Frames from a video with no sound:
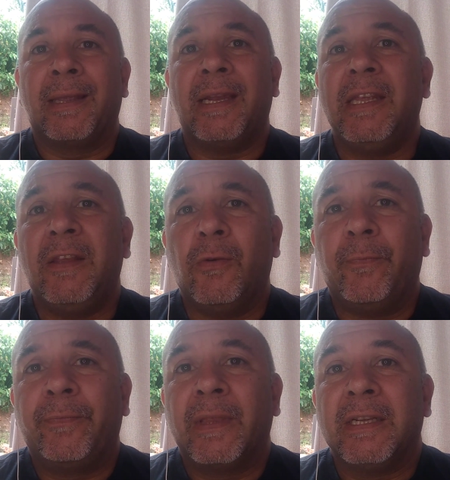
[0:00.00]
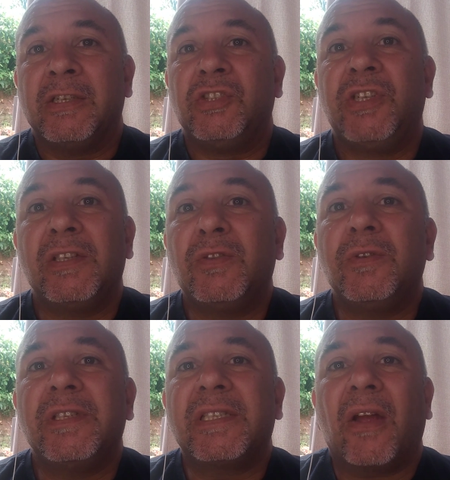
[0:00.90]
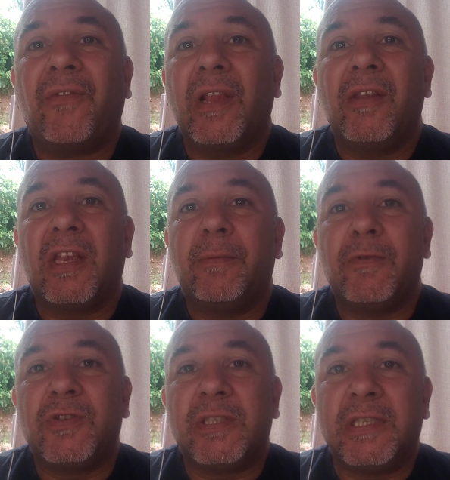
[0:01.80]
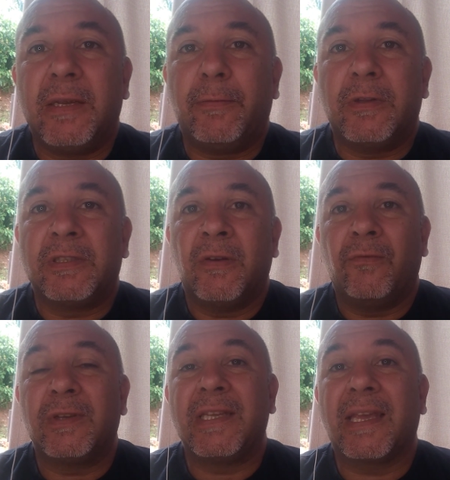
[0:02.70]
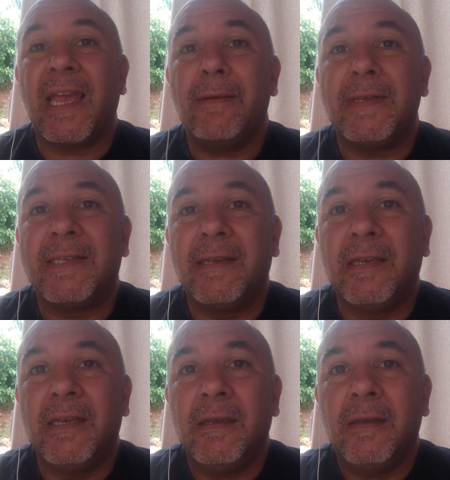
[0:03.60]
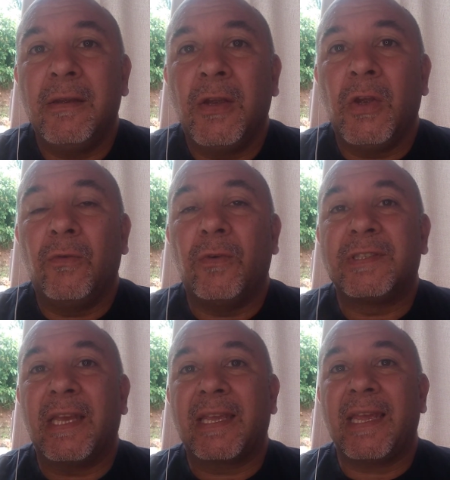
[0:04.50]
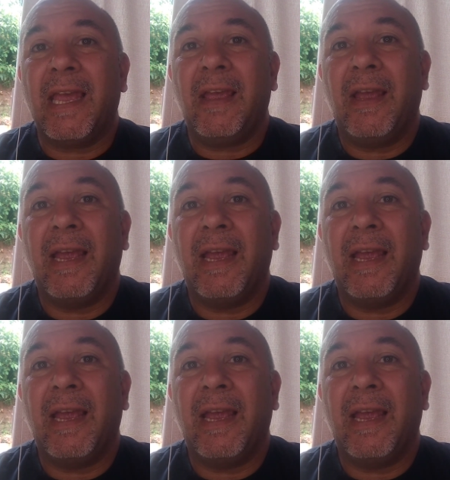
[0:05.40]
Querido, Jesus está falando aqui para os discípulos: Você quer me seguir? Você quer